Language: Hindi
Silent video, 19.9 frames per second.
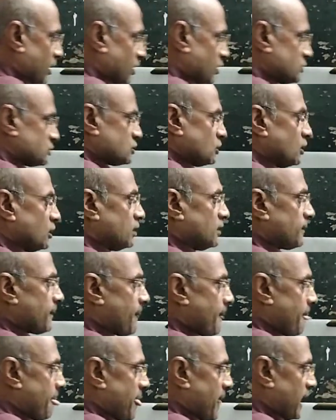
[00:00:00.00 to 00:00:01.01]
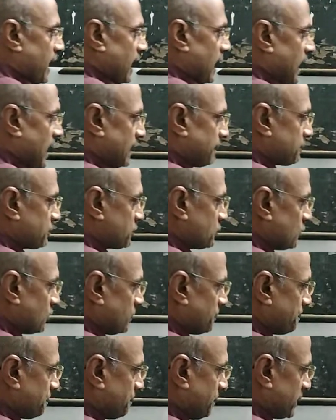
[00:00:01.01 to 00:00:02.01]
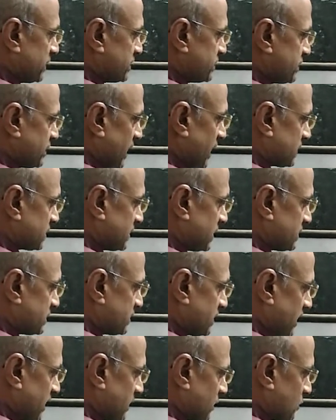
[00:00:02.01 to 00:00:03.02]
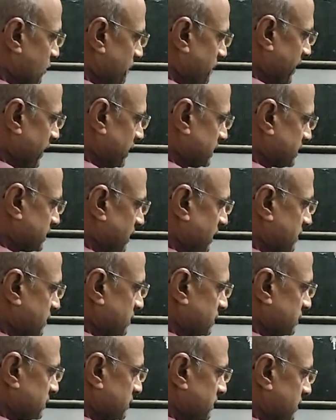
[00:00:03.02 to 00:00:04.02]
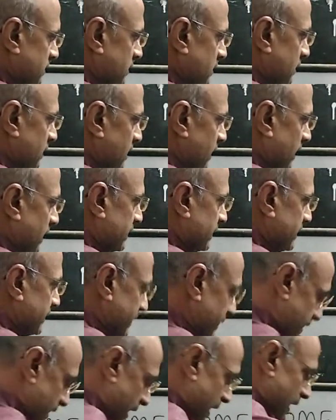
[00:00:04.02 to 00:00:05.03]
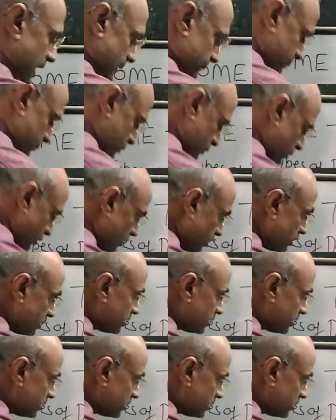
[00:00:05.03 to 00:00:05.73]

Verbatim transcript: और तो आपको पचास हजार रुपया तक यानी कि आपको